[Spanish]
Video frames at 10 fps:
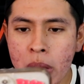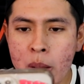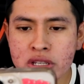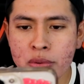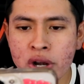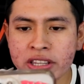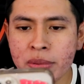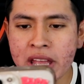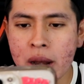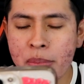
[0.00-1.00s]
Vamos a mejorar
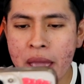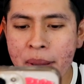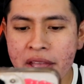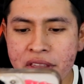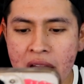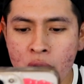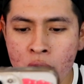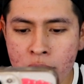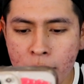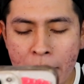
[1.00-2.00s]
también al bebé
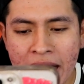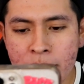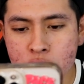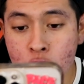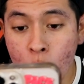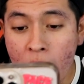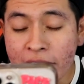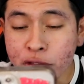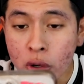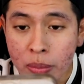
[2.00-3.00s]
dragón. Pagamos
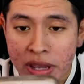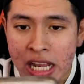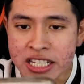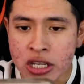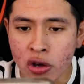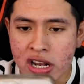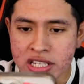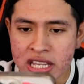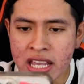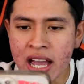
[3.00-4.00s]
mil,
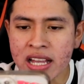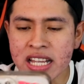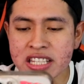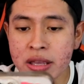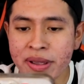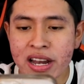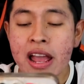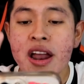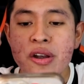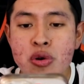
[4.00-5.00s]
señores. Y es nivel
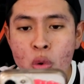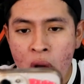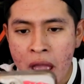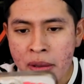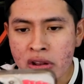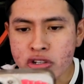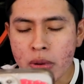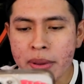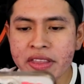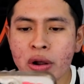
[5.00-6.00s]
9. Nuestro
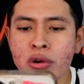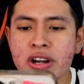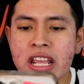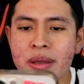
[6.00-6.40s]
bebé dragón